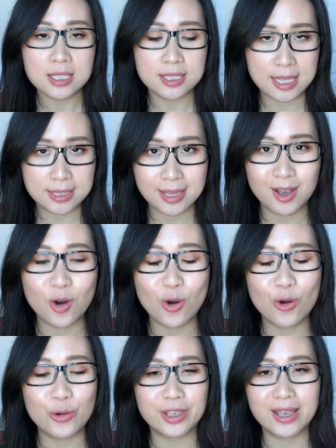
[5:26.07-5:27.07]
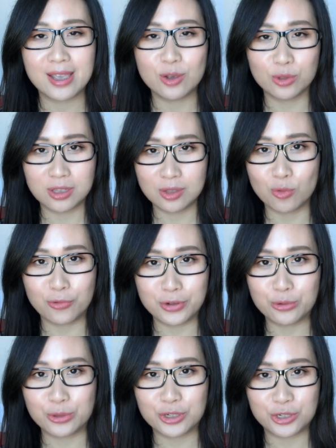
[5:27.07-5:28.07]
前后应该有4-5
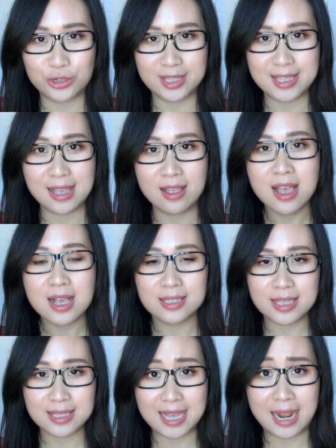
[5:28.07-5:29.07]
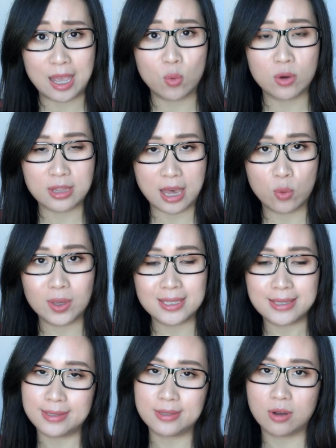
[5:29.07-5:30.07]
分钟的时间，接下来我才会
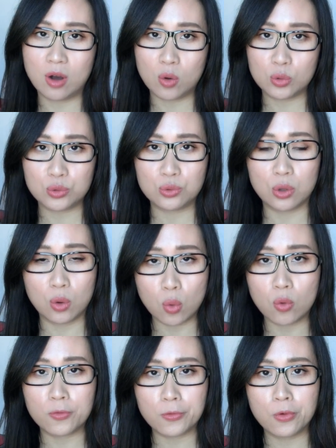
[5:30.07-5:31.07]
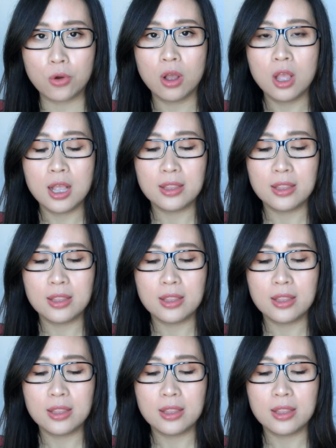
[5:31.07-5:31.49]
进行后续的护肤。